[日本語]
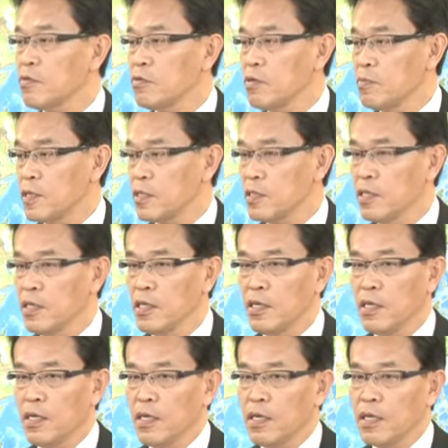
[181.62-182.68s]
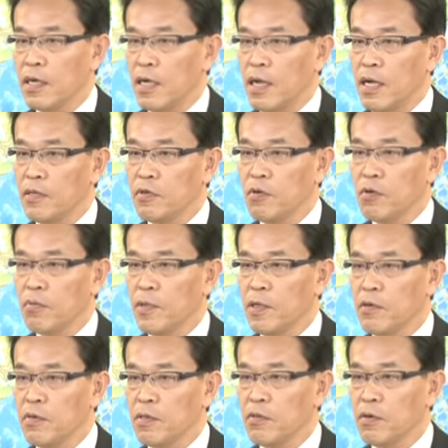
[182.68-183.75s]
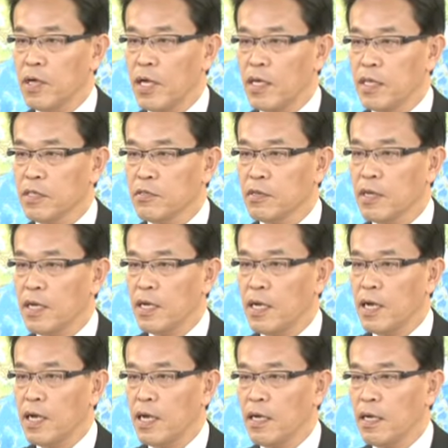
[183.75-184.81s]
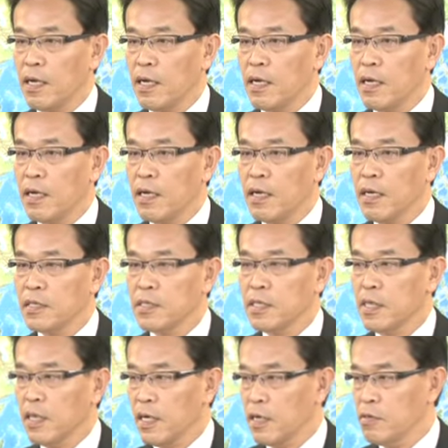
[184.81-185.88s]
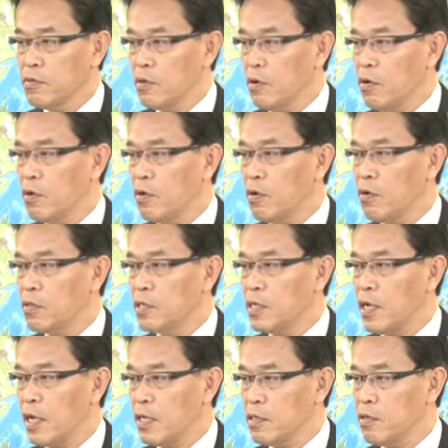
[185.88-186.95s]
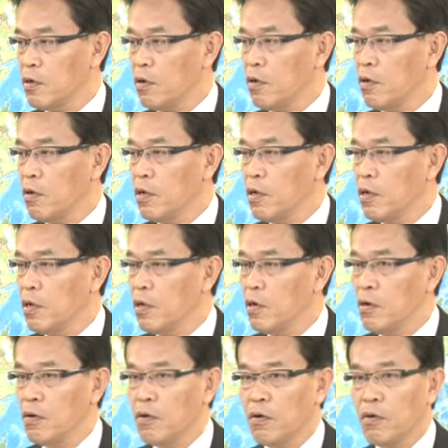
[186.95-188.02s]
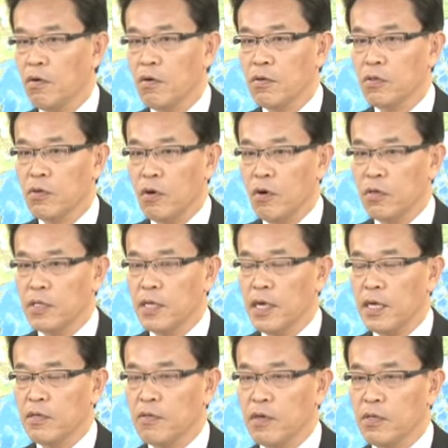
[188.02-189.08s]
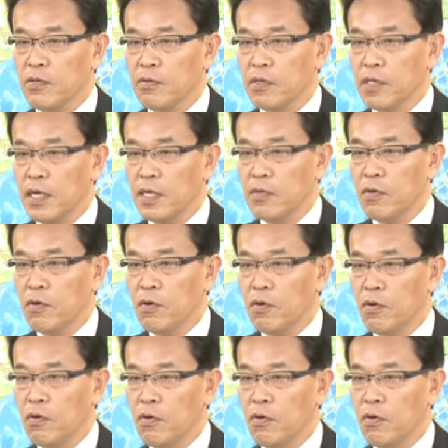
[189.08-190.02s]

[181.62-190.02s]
いております。からあのベルリンの会議、それからあセネガルのティカードと、ティカードは特にあの